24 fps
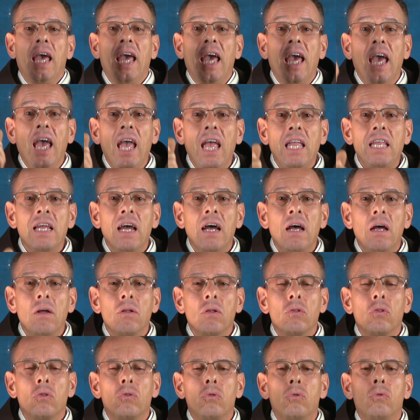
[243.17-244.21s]
Ella
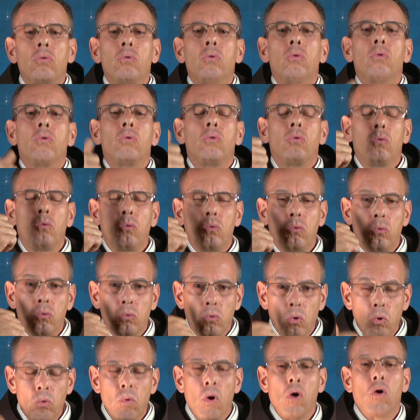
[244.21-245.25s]

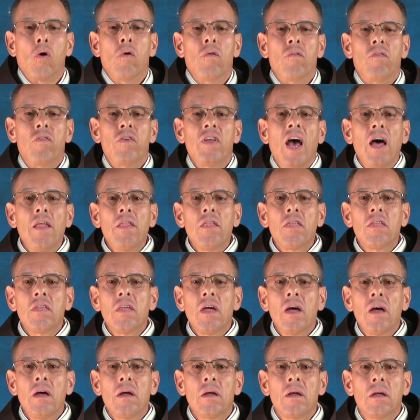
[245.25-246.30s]
tuvo
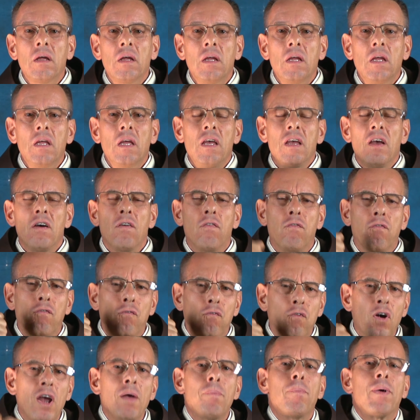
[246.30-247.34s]
confianza,
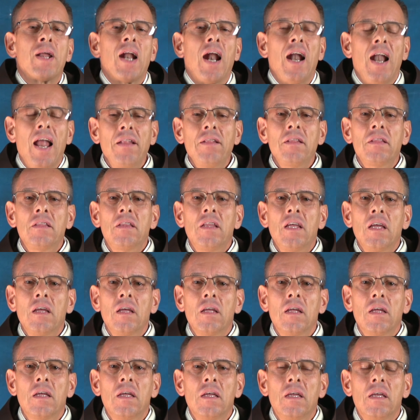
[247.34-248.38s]
fue para
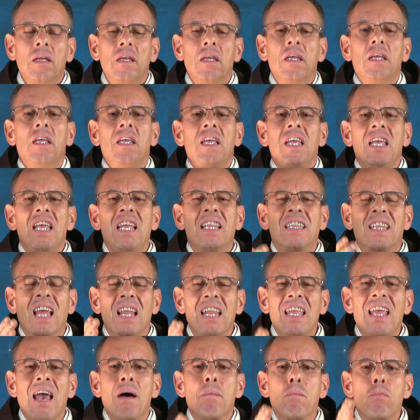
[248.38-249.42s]
adelante y
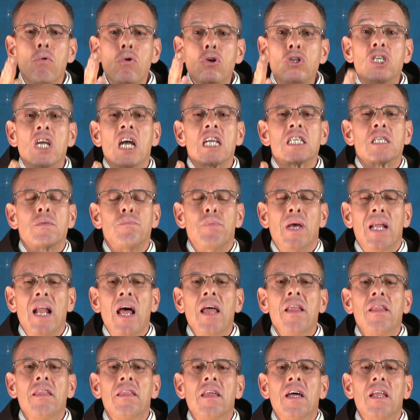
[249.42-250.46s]
tenía mucha
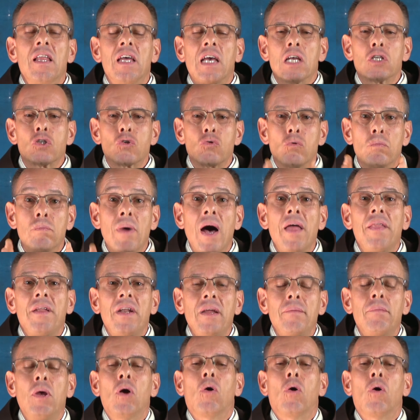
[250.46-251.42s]
esperanza de que su madre